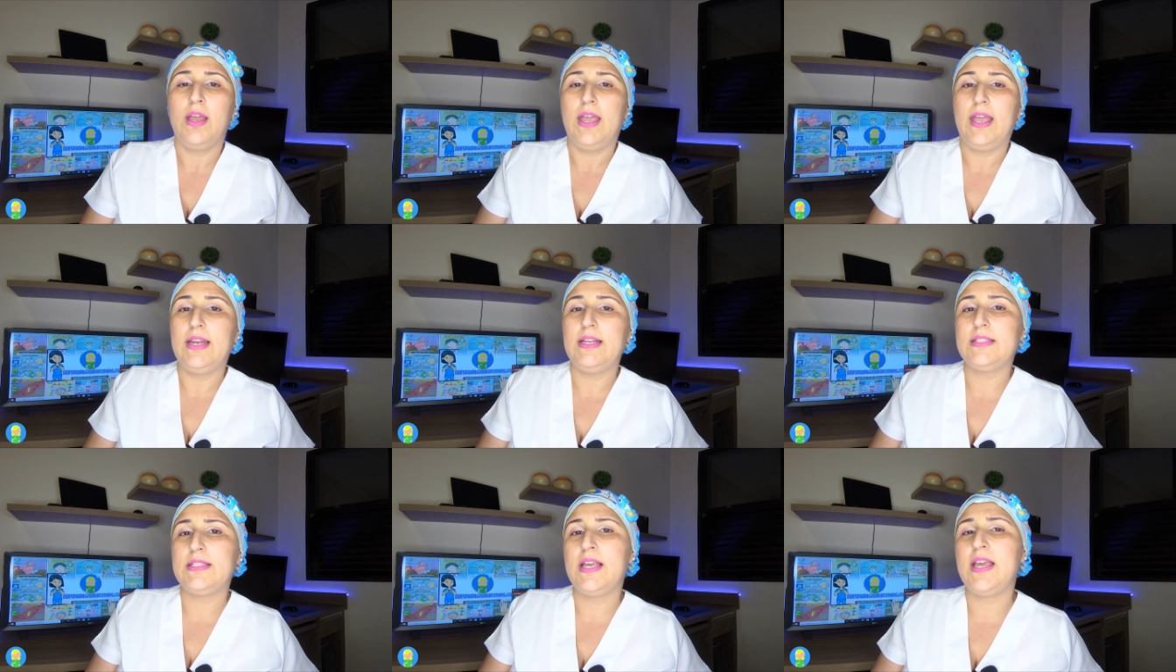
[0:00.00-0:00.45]

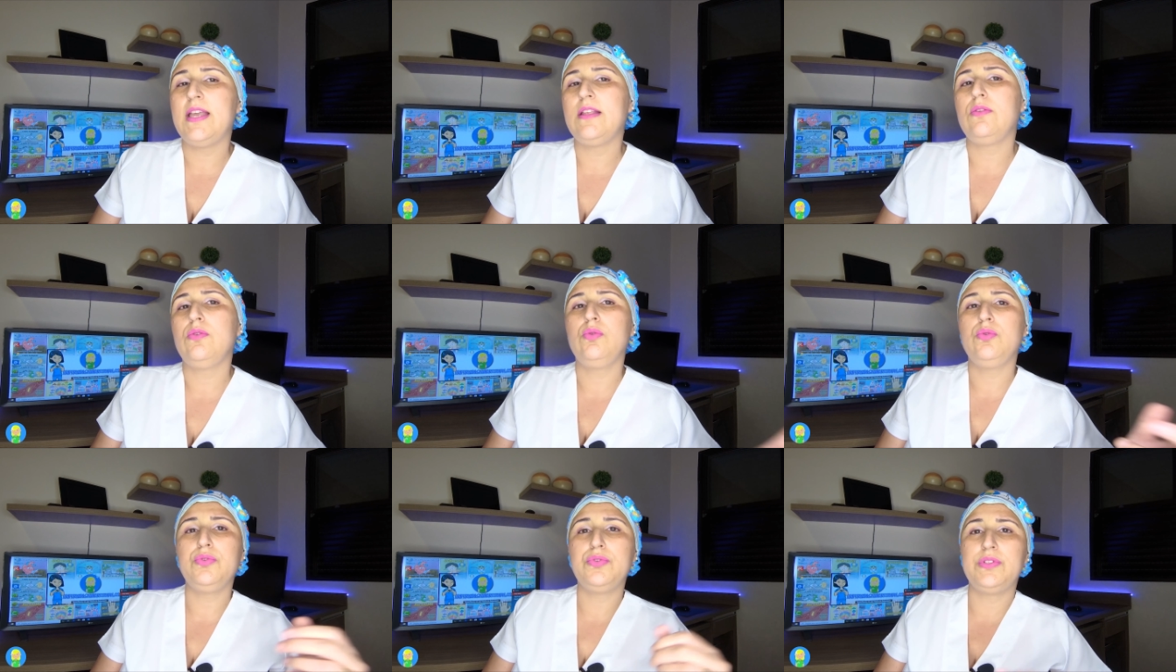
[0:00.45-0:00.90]
eles
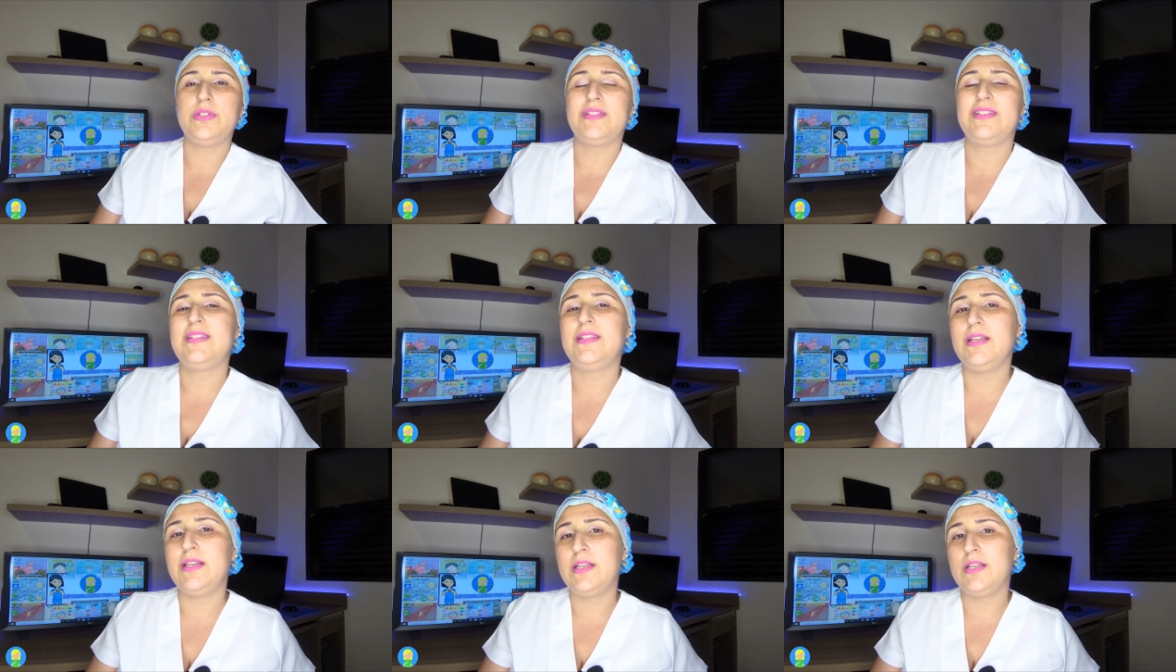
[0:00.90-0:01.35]
reduzem
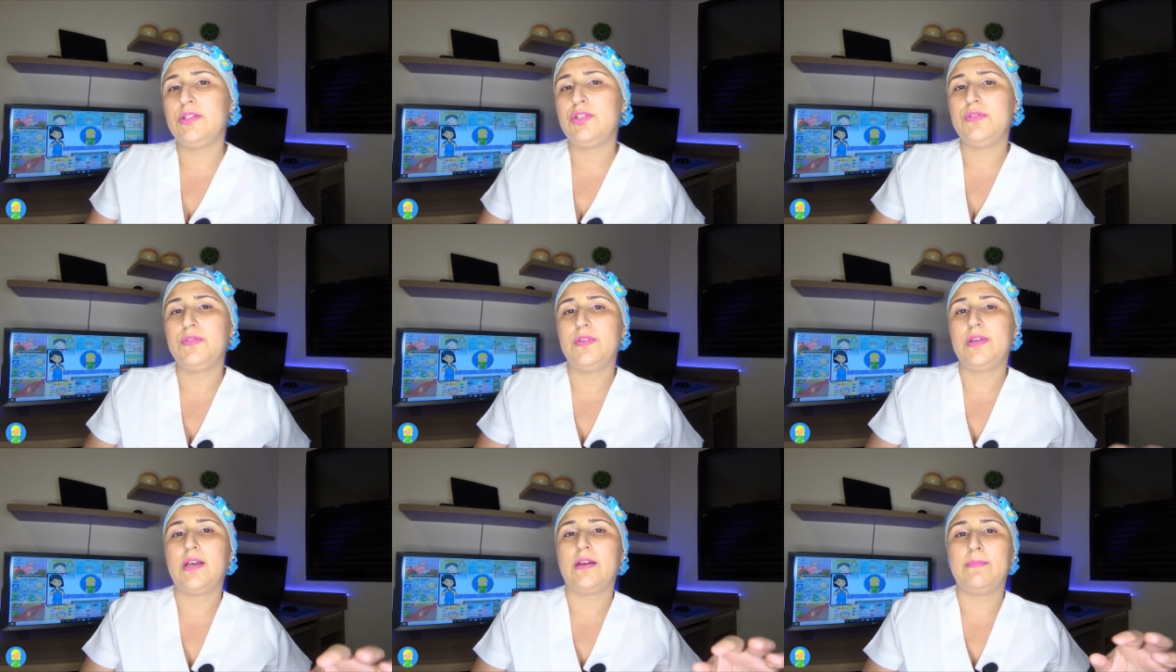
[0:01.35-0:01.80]

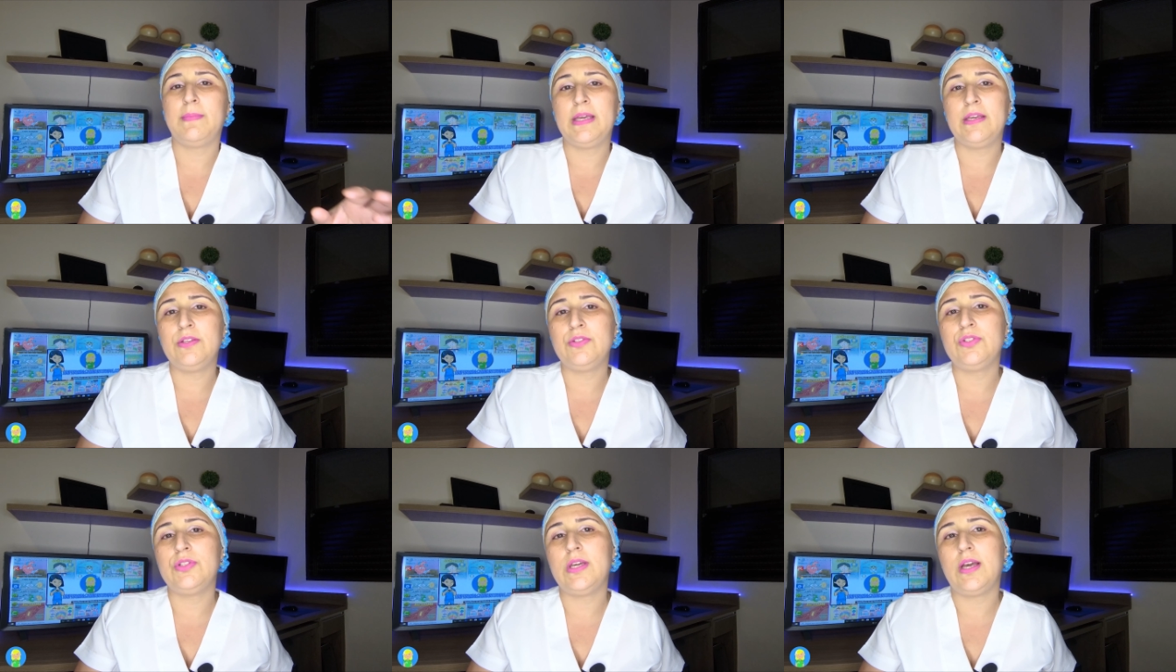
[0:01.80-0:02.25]

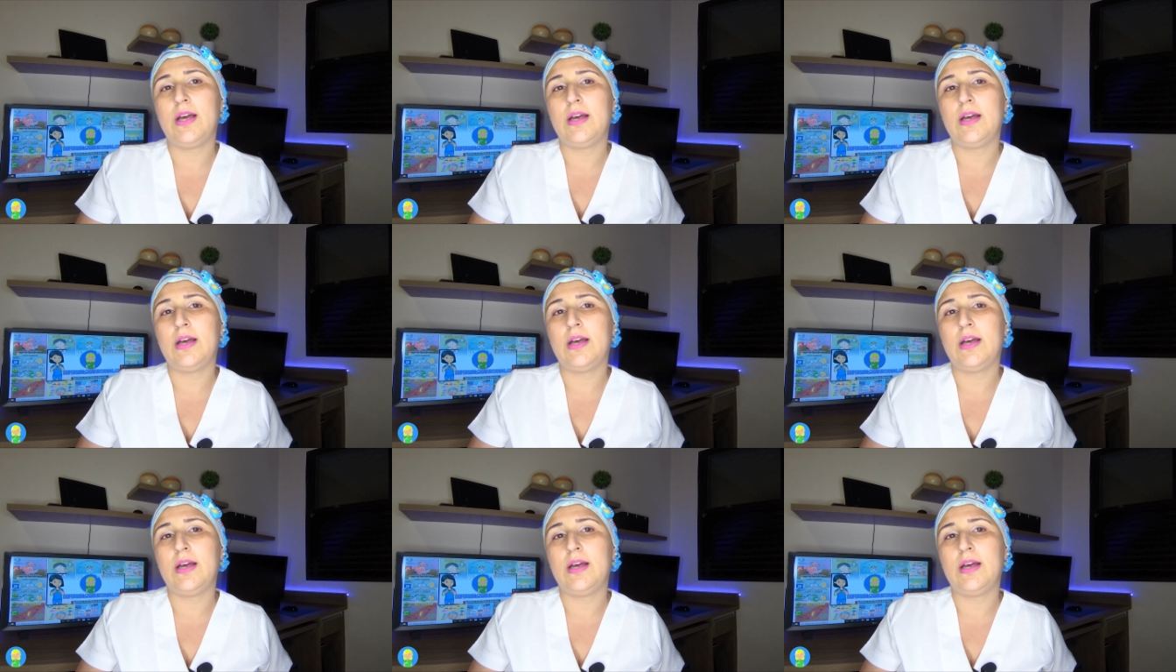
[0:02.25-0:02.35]
significativamente